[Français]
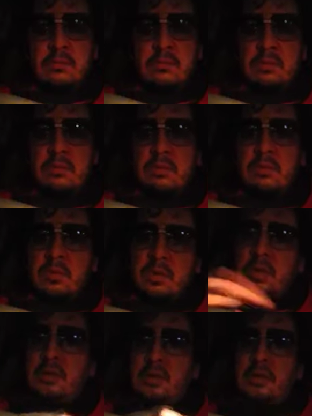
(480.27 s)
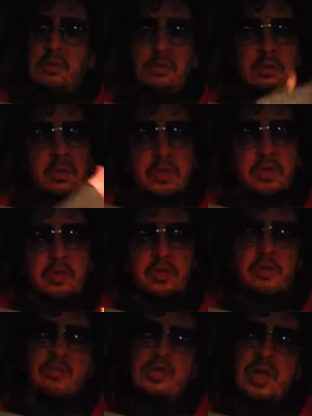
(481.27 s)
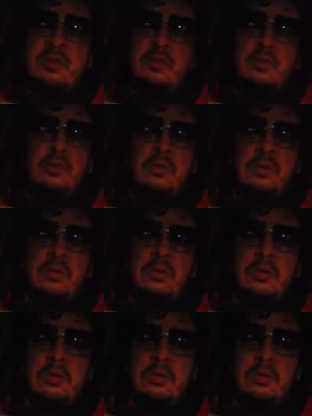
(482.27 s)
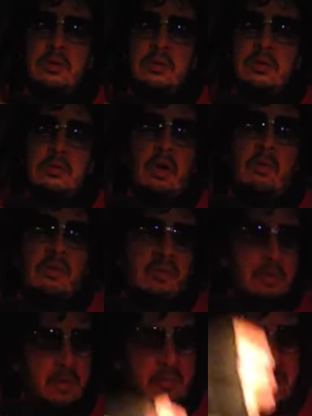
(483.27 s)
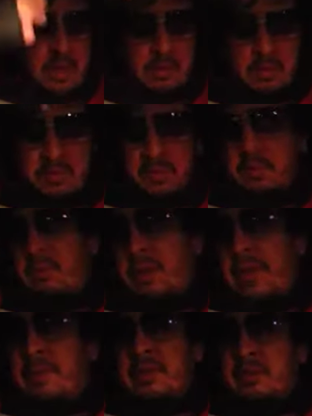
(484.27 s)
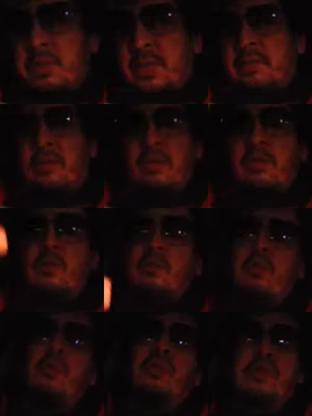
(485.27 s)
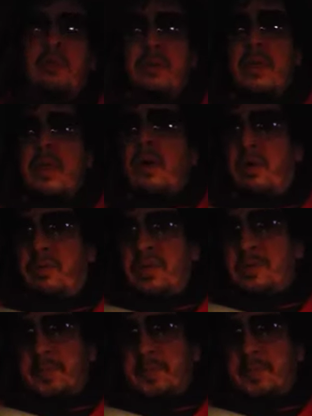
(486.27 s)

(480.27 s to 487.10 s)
euh, Il y a des gens qui sont en djihad contre nous non, pas vraiment. Mais en fait, bon, il bah, n'y a pas d'explication. Là, c'est du vol pur et simple. En fait,